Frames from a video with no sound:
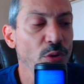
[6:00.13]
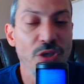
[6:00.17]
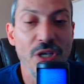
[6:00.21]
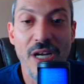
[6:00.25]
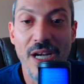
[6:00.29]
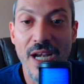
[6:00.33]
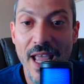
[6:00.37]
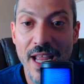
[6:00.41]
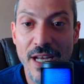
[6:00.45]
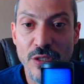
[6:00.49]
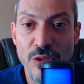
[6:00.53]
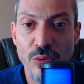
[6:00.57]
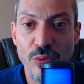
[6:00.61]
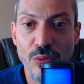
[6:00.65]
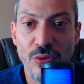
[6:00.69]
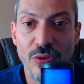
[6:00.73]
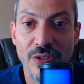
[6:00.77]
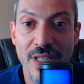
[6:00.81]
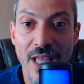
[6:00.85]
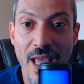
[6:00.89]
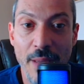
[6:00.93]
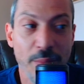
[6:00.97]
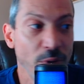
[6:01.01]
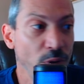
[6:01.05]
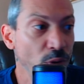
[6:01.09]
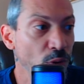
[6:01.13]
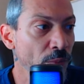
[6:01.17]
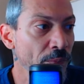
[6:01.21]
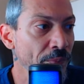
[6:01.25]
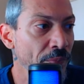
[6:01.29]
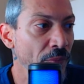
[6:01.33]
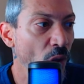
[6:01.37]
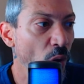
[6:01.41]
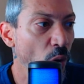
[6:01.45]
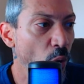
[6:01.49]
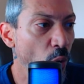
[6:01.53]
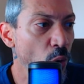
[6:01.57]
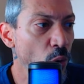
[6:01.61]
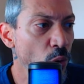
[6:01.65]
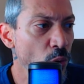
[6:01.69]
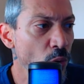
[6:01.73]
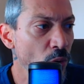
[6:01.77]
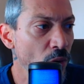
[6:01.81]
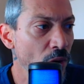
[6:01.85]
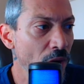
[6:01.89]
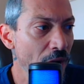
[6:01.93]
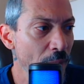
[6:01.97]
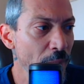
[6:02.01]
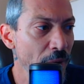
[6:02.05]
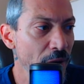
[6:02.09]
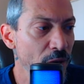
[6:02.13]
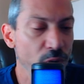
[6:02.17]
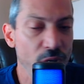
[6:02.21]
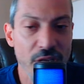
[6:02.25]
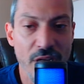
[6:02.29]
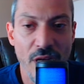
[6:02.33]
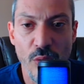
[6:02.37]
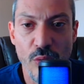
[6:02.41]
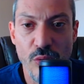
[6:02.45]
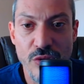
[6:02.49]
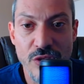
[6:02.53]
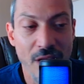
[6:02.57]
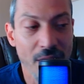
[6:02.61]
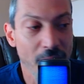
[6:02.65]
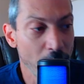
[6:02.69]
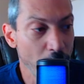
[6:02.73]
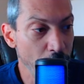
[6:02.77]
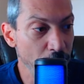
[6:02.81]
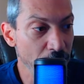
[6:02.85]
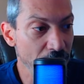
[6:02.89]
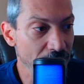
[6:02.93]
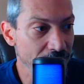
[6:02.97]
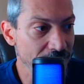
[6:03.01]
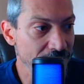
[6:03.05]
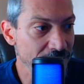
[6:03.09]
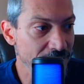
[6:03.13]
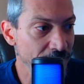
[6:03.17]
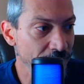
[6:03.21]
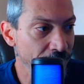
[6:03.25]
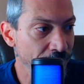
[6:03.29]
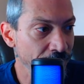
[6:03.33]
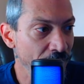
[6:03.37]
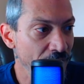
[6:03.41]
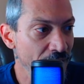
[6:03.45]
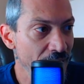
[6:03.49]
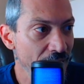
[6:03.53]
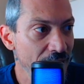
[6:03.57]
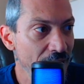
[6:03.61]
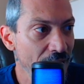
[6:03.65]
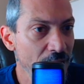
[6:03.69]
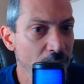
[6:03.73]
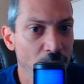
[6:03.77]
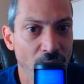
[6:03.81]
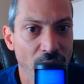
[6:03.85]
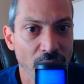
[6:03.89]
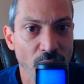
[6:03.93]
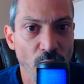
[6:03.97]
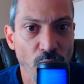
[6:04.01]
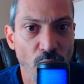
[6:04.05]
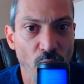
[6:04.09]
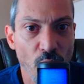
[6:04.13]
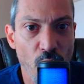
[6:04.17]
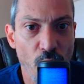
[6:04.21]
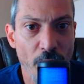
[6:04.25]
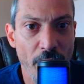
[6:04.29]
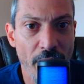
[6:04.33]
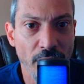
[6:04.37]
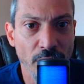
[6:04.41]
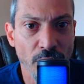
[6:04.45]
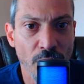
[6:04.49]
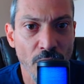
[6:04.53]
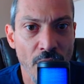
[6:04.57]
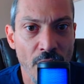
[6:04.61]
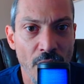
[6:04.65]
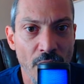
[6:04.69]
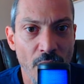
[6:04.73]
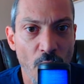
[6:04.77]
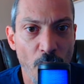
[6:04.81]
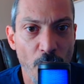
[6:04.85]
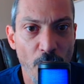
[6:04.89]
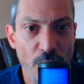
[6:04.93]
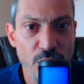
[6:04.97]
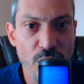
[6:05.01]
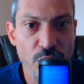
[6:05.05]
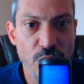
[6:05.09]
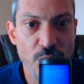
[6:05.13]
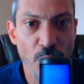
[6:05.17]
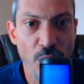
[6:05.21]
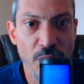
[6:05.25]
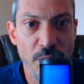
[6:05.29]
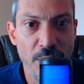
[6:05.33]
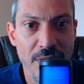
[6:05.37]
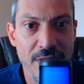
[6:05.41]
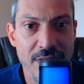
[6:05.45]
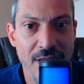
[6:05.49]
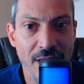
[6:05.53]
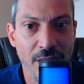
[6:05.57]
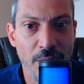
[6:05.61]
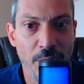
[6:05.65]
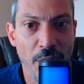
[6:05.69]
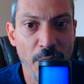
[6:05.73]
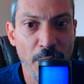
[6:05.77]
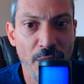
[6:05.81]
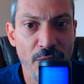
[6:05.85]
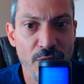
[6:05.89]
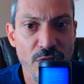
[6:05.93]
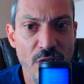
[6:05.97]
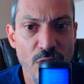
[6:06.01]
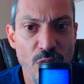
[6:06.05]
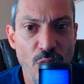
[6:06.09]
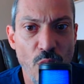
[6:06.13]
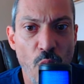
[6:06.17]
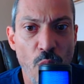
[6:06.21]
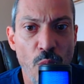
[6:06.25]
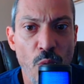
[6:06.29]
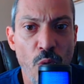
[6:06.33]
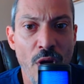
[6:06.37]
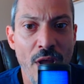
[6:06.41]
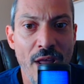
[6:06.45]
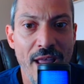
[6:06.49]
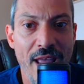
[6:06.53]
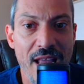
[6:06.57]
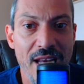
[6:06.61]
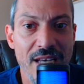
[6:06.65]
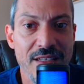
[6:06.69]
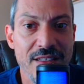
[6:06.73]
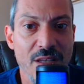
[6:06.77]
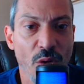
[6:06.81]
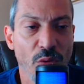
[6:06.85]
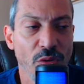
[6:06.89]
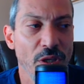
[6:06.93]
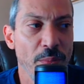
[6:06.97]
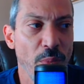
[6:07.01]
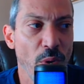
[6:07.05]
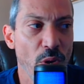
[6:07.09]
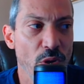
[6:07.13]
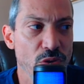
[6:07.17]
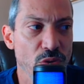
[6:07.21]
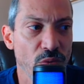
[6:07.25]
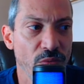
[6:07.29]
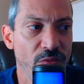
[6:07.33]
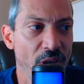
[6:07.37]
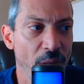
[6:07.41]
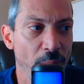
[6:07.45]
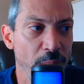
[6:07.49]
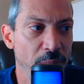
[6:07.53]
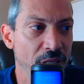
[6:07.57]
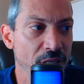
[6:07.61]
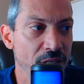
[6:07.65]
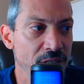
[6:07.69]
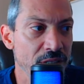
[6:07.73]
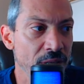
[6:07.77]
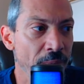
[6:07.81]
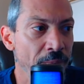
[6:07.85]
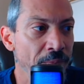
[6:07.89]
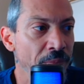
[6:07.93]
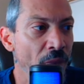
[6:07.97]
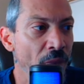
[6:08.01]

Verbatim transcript: de crédito, débito ou a maioria usa Pix. E aqui ele manda um documento, eu posso disponibilizar também para vocês como realizar o depósito via Pix.